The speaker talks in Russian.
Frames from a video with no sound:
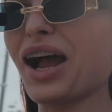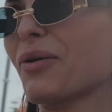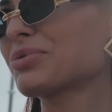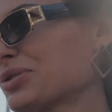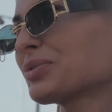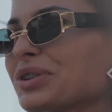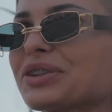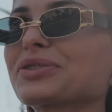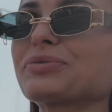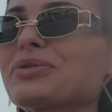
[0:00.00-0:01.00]
А почему ты
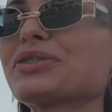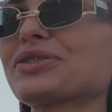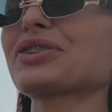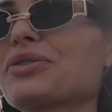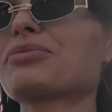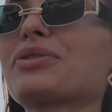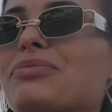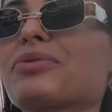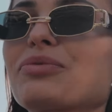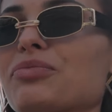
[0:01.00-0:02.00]
так смотришь, как будто
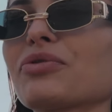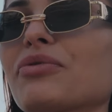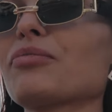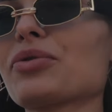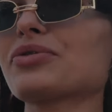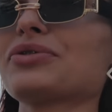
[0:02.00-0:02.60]
бы тупой вопрос?